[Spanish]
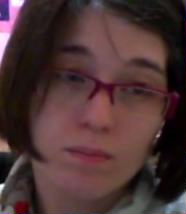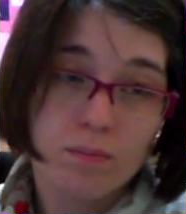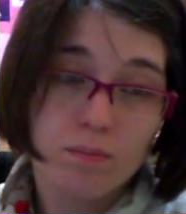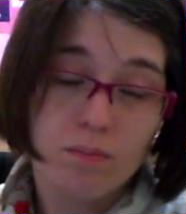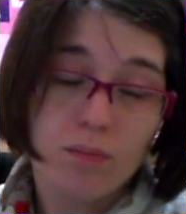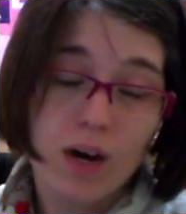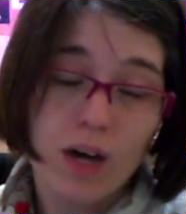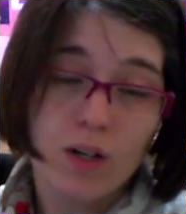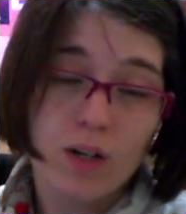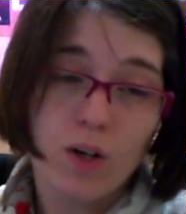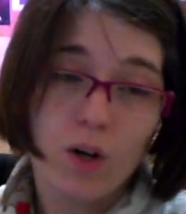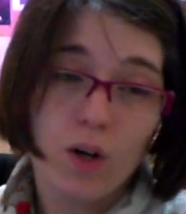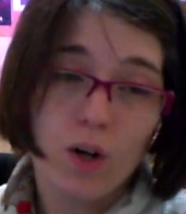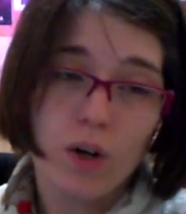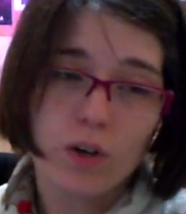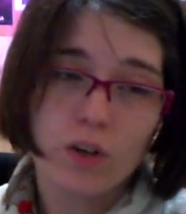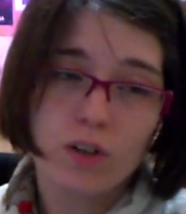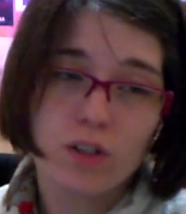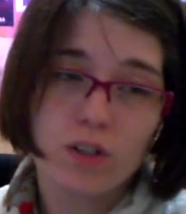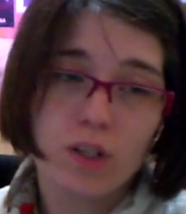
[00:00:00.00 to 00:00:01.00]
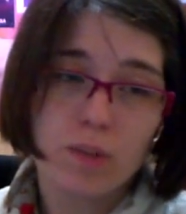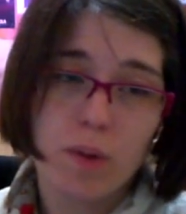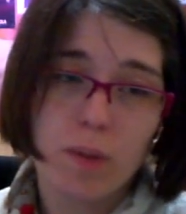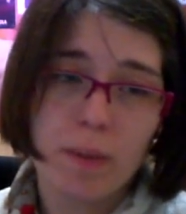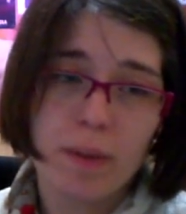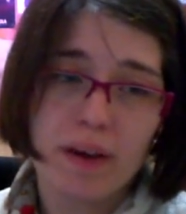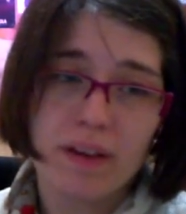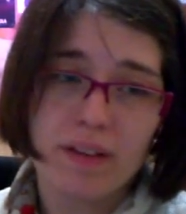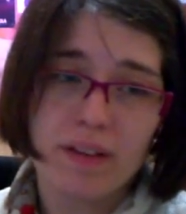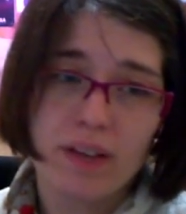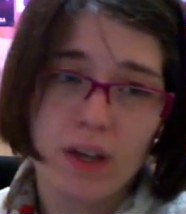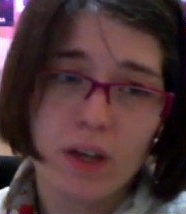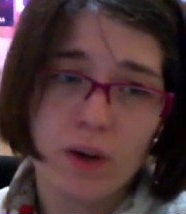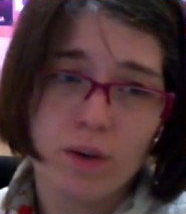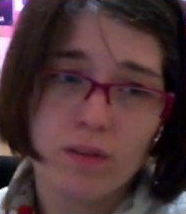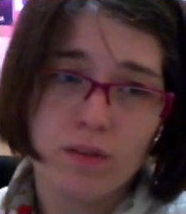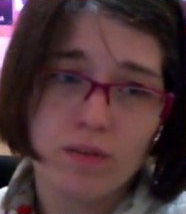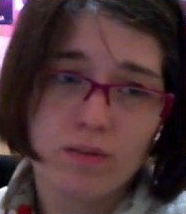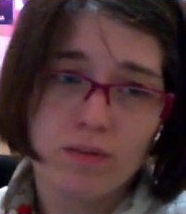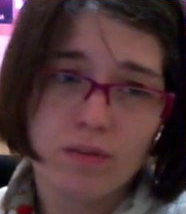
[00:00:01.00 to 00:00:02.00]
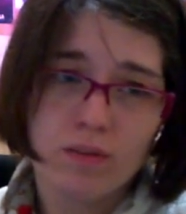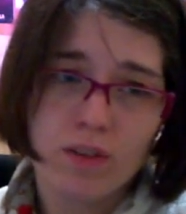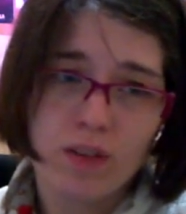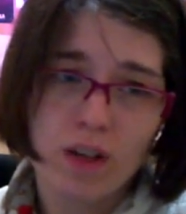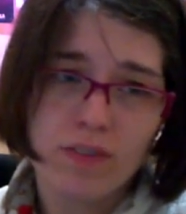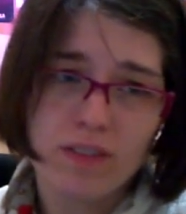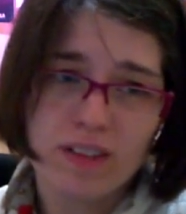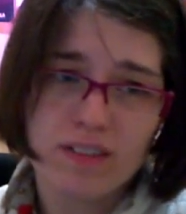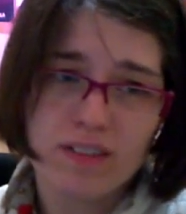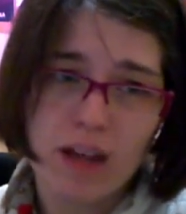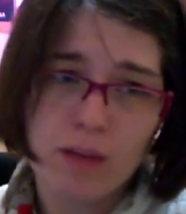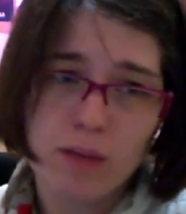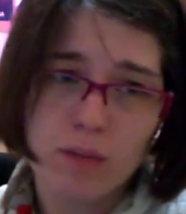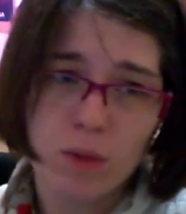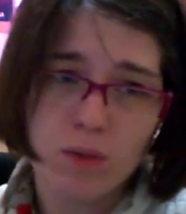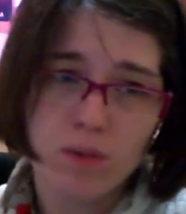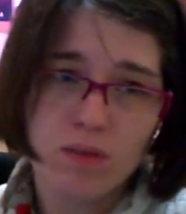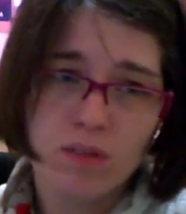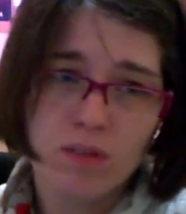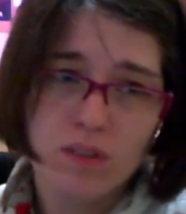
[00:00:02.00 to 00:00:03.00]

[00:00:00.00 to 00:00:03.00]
Manolo, nos hemos perdido. ¿Dónde estamos?